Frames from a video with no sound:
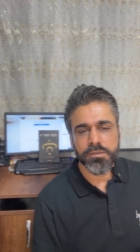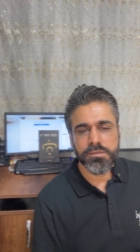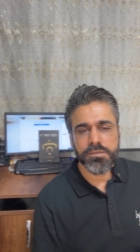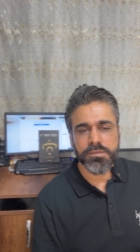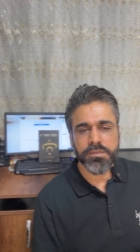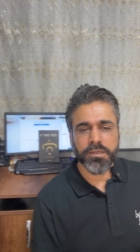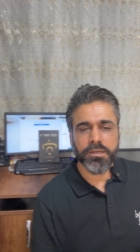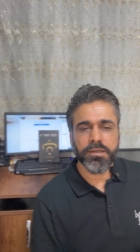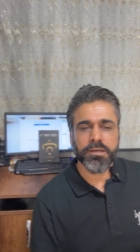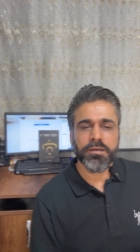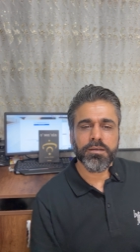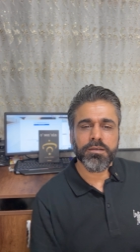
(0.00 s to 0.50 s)

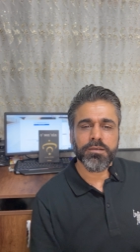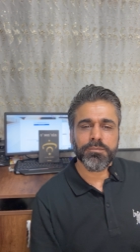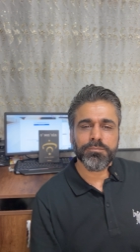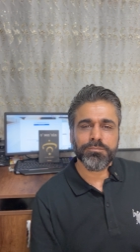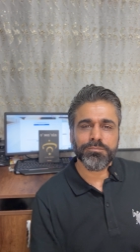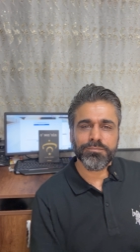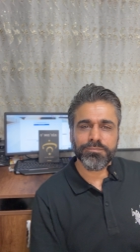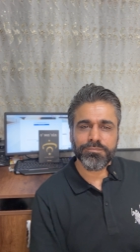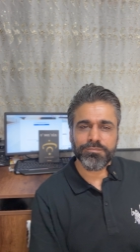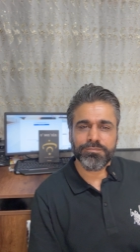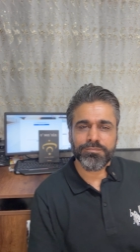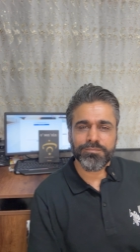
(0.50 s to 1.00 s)
Selam
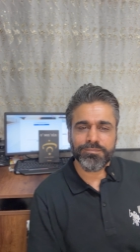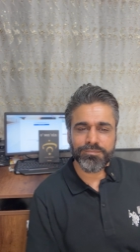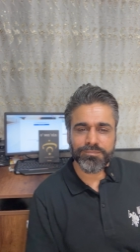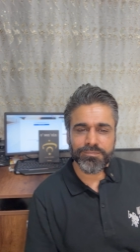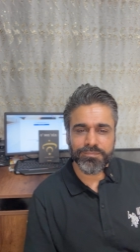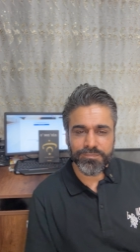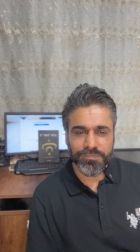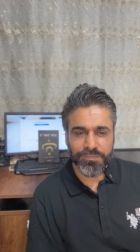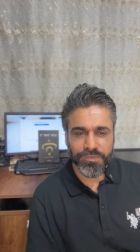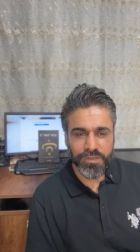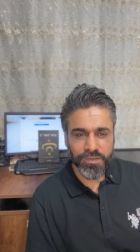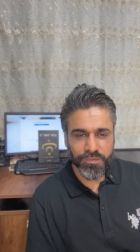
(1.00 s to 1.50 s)

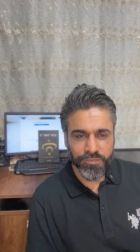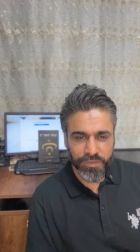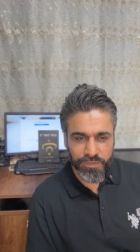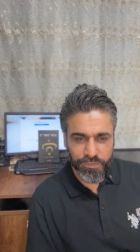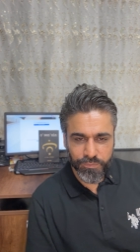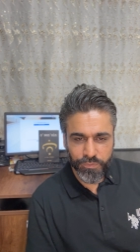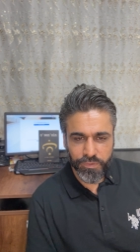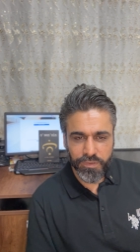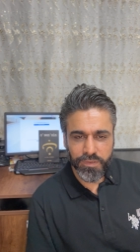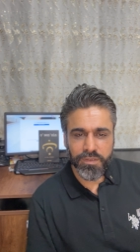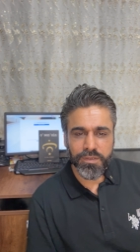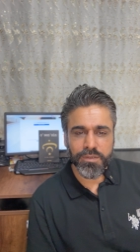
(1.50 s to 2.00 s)
ve
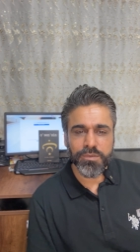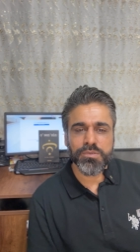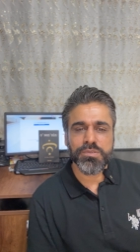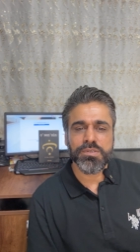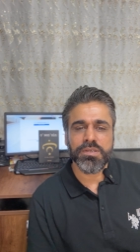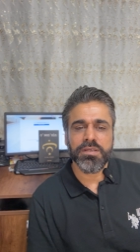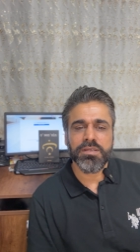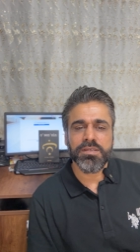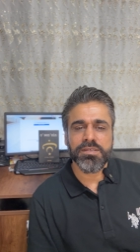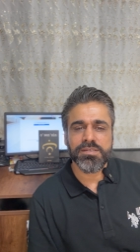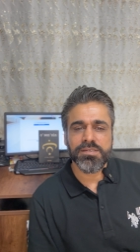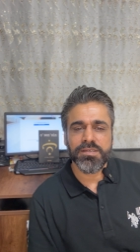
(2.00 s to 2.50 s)
dua ile
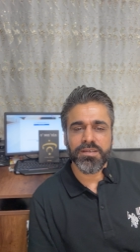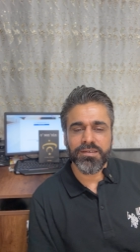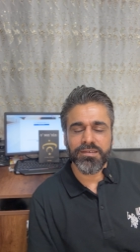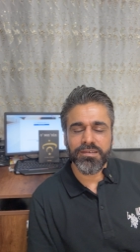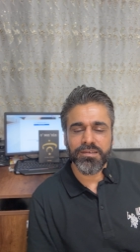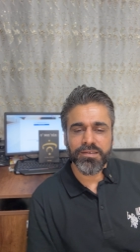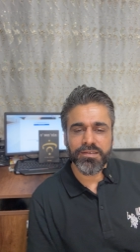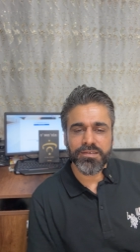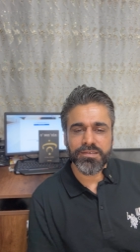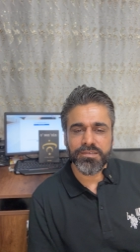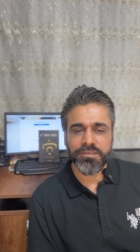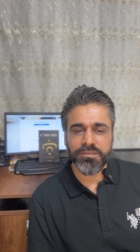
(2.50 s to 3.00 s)
güzel
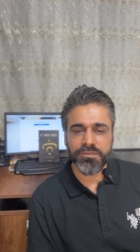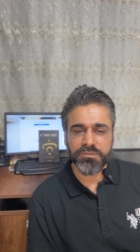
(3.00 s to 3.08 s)
insanlar.